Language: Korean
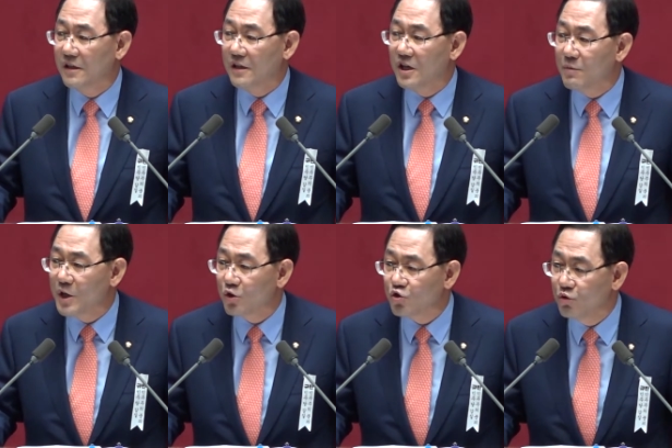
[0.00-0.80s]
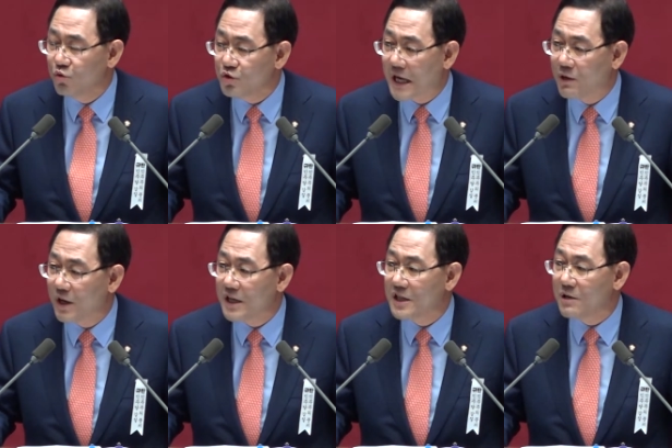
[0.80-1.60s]
그럼에도 주무
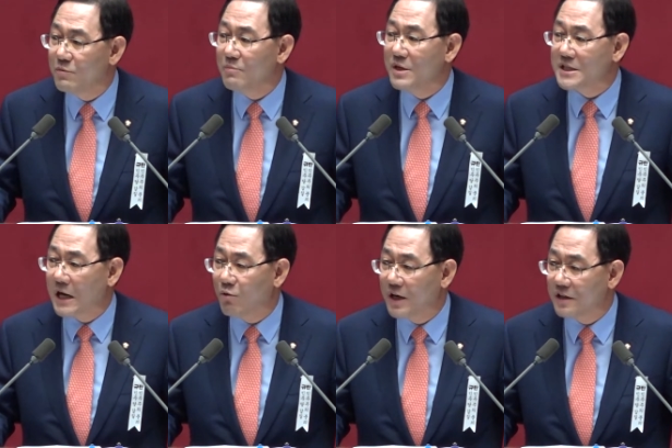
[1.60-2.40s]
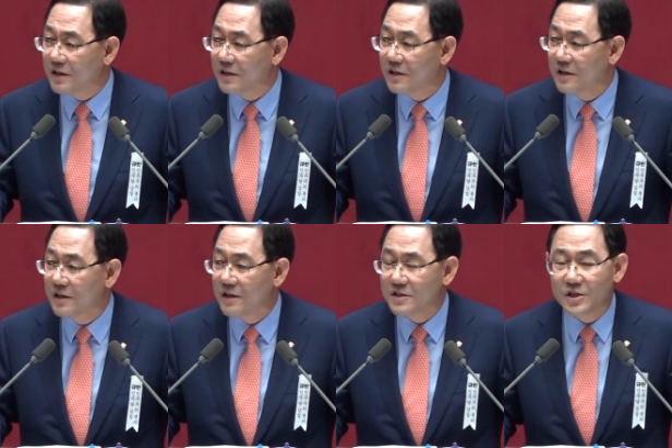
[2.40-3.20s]
장관인 김현미 장관은
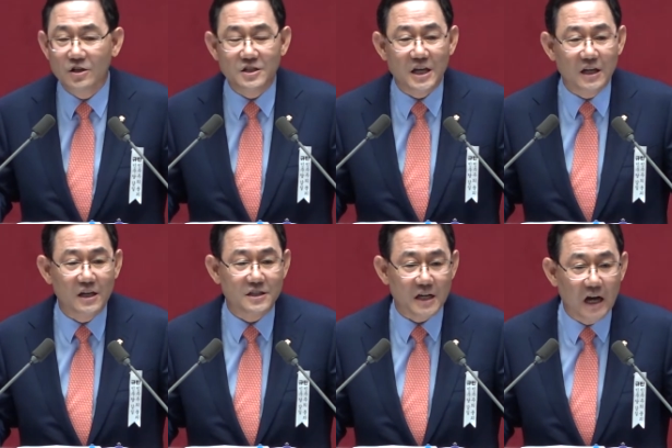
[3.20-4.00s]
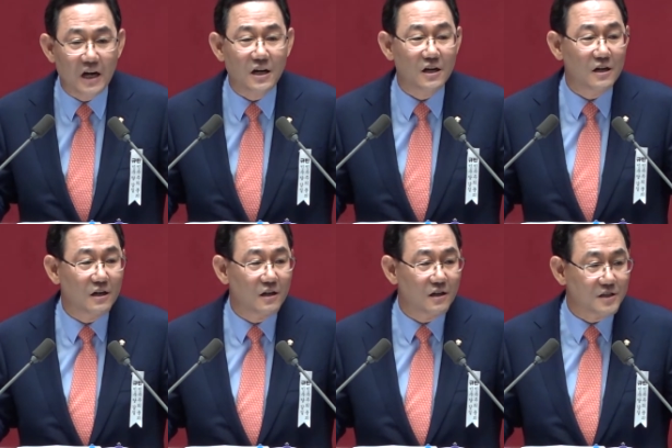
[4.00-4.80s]
정책이 잘
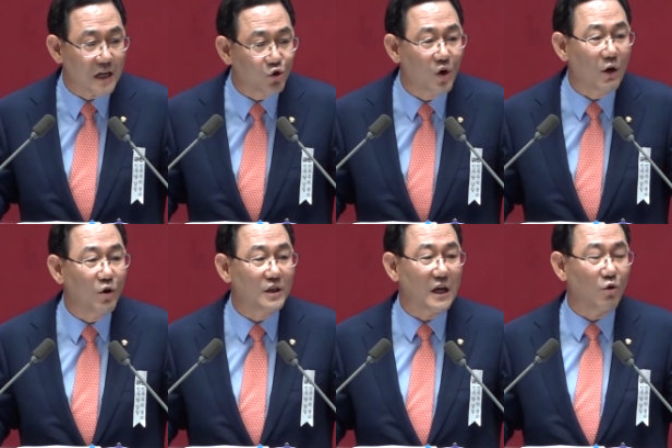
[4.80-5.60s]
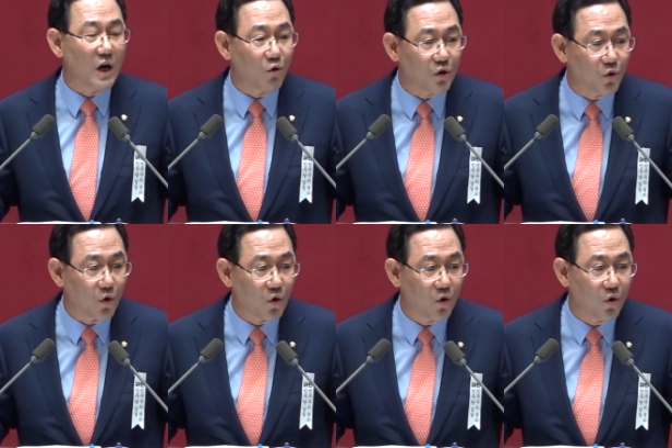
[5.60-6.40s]
작동하고 있다고 하고 있고